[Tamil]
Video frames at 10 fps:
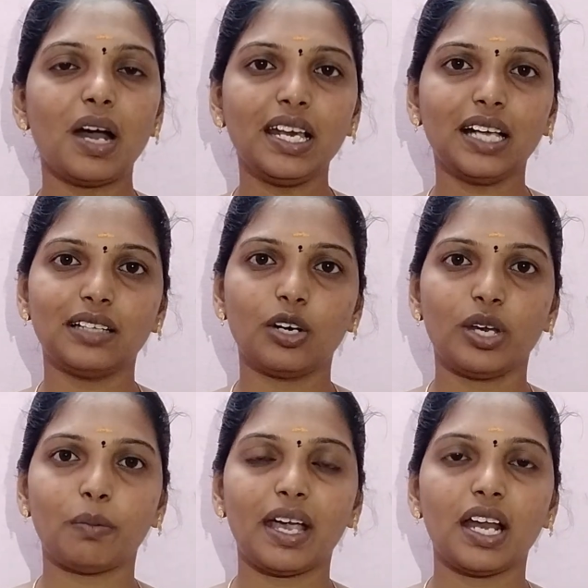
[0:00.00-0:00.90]

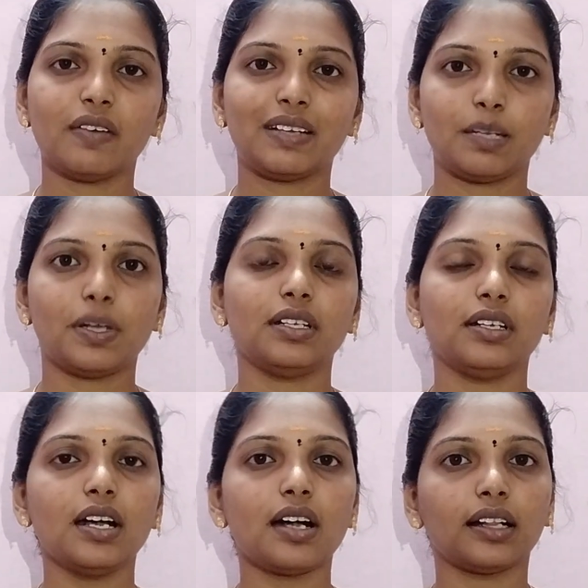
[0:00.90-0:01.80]
மாணிக்கத்தினுடைய மேலே வந்து
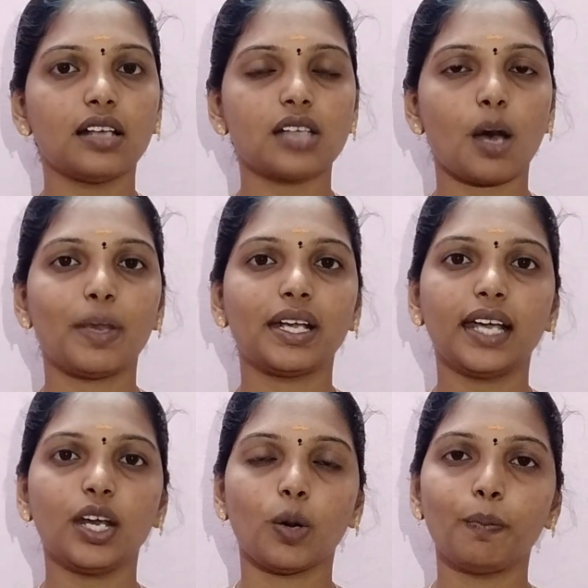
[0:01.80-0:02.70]
பார்த்திங்கன்னா
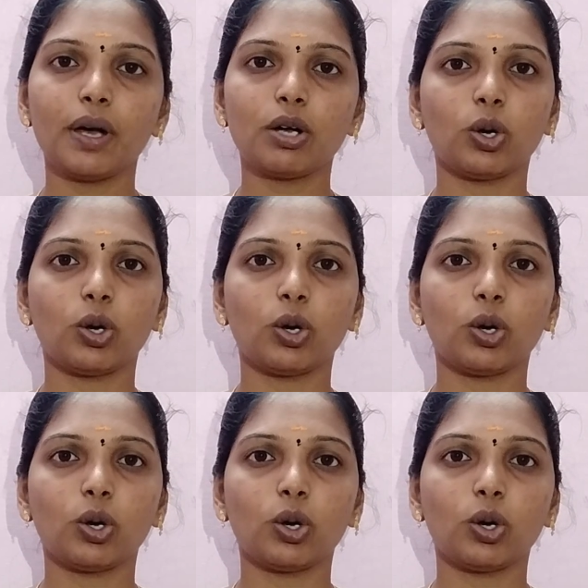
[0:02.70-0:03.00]
கந்தசாமிக்கு ரொம்ப